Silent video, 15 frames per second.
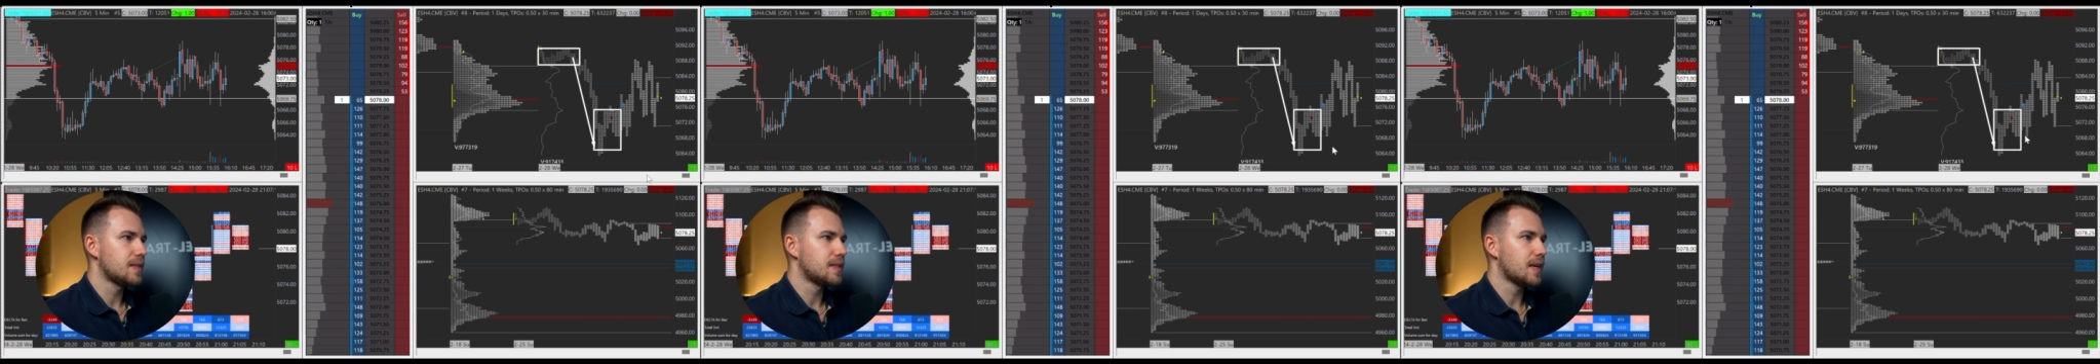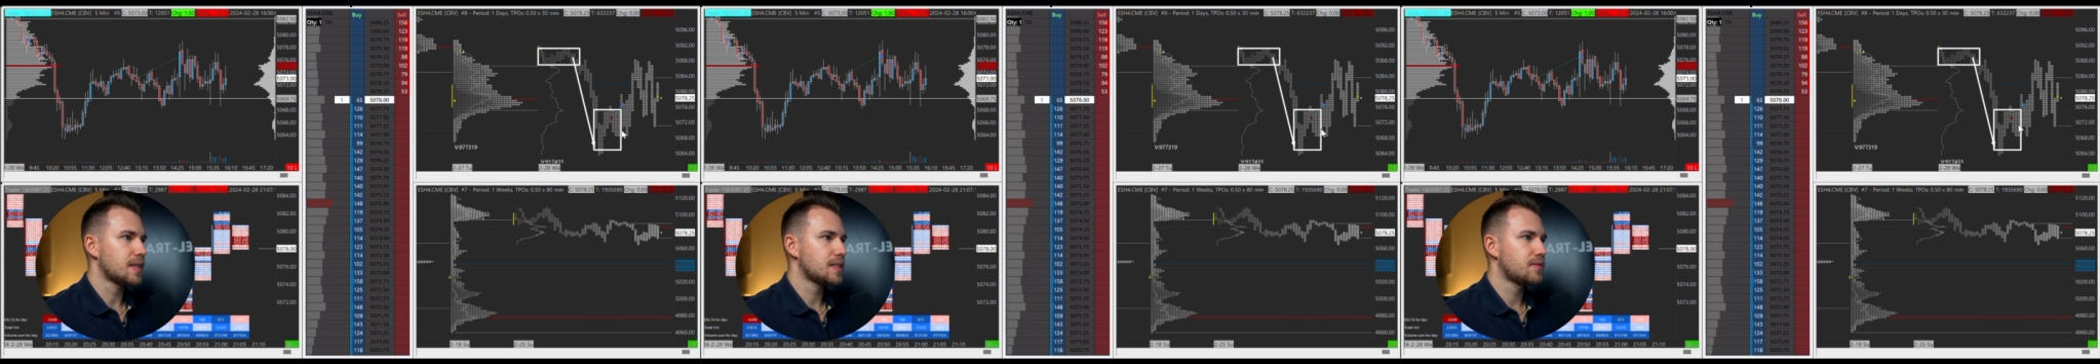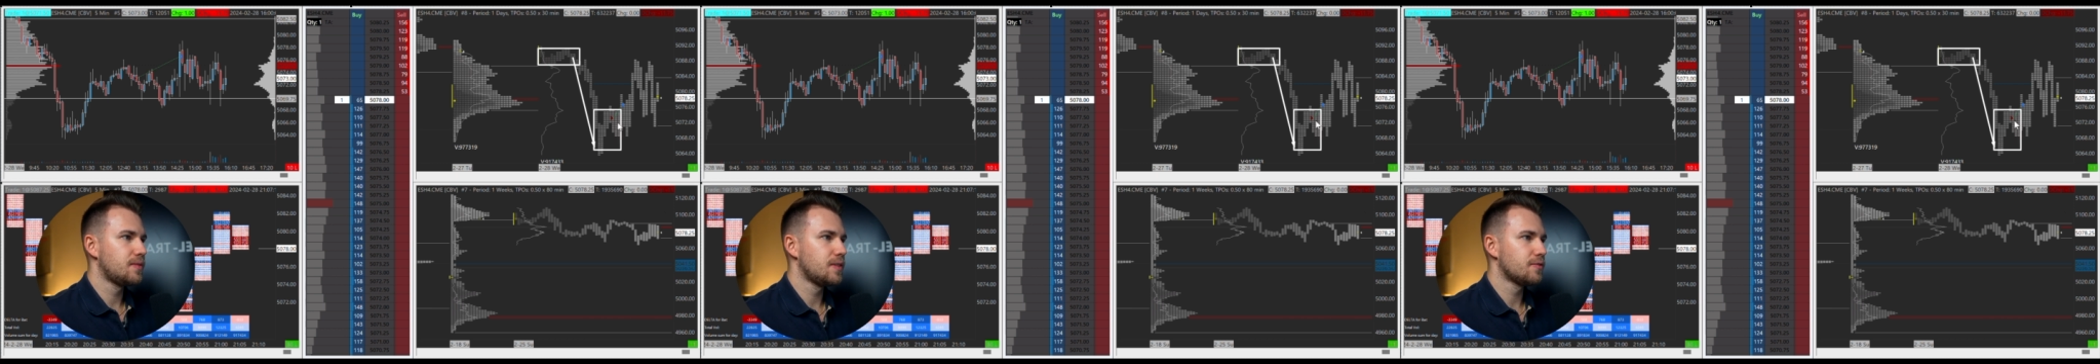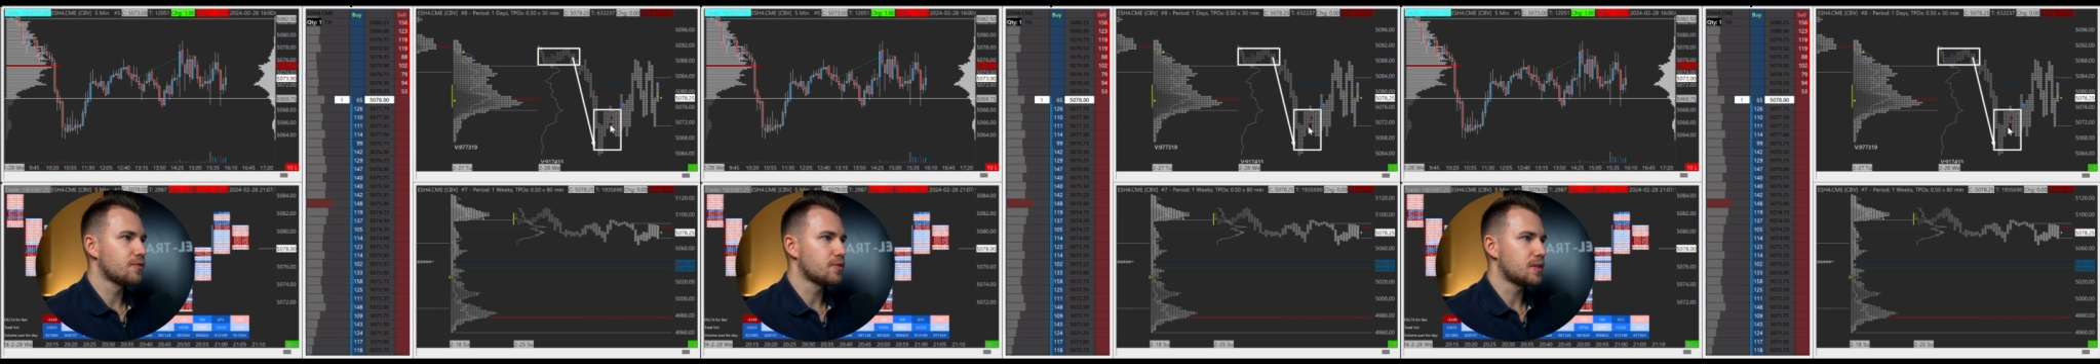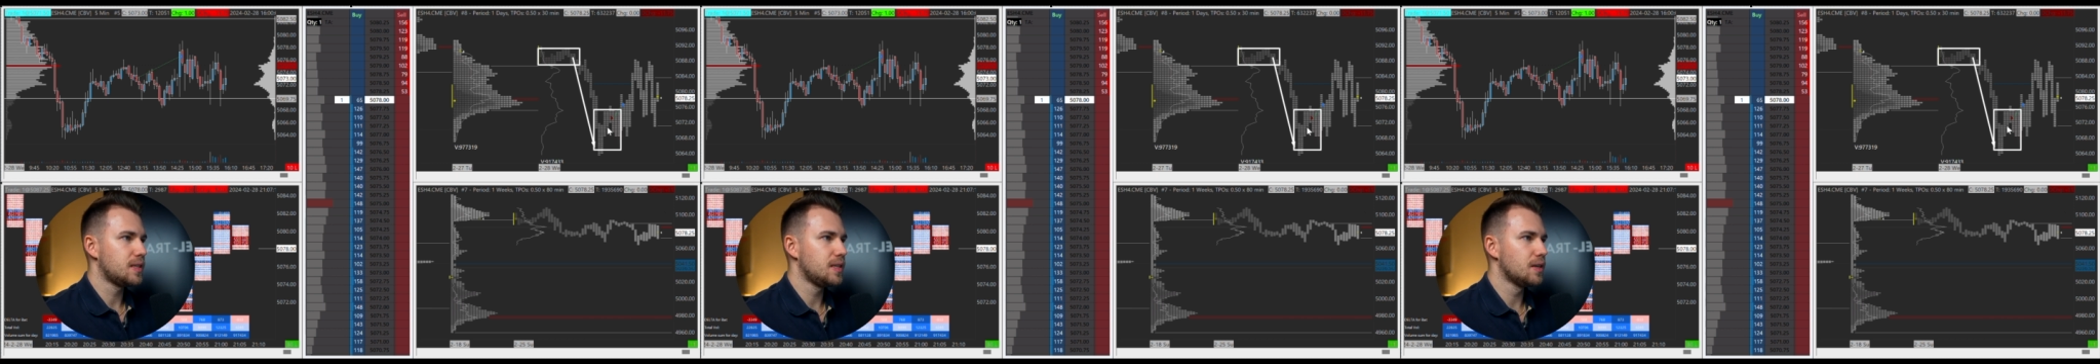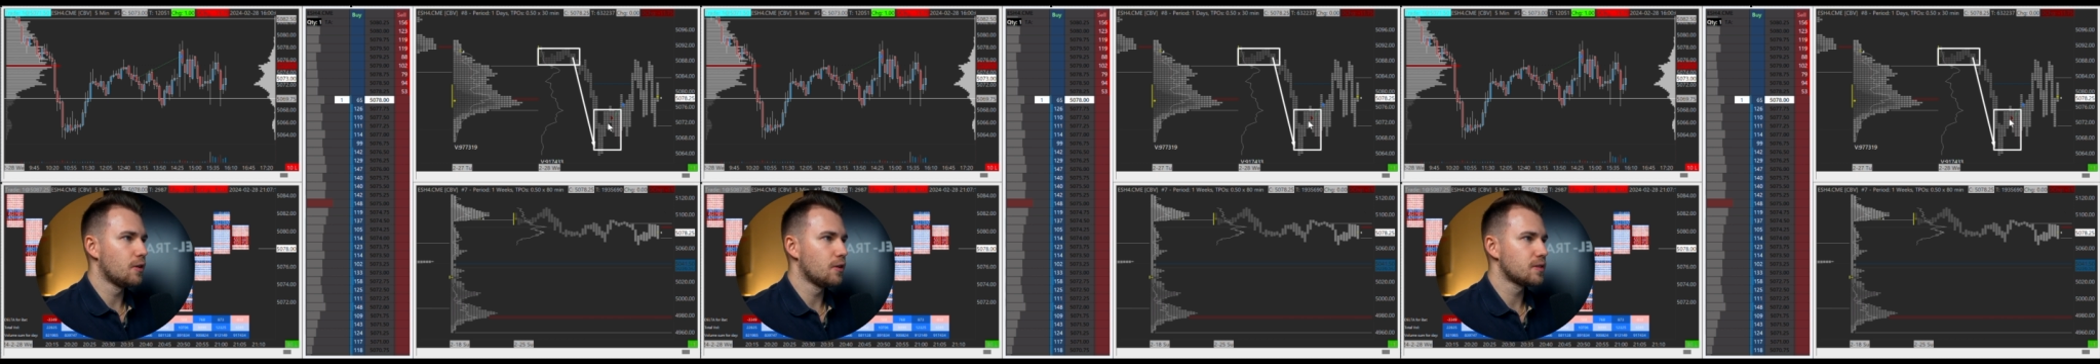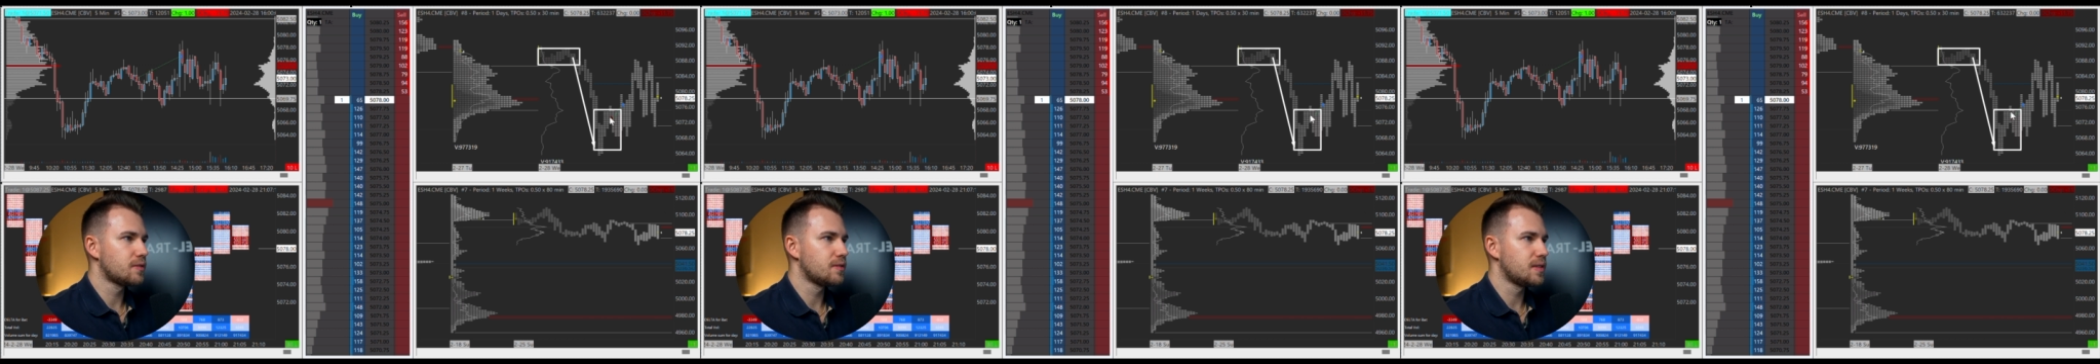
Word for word: dass wir von hier aus,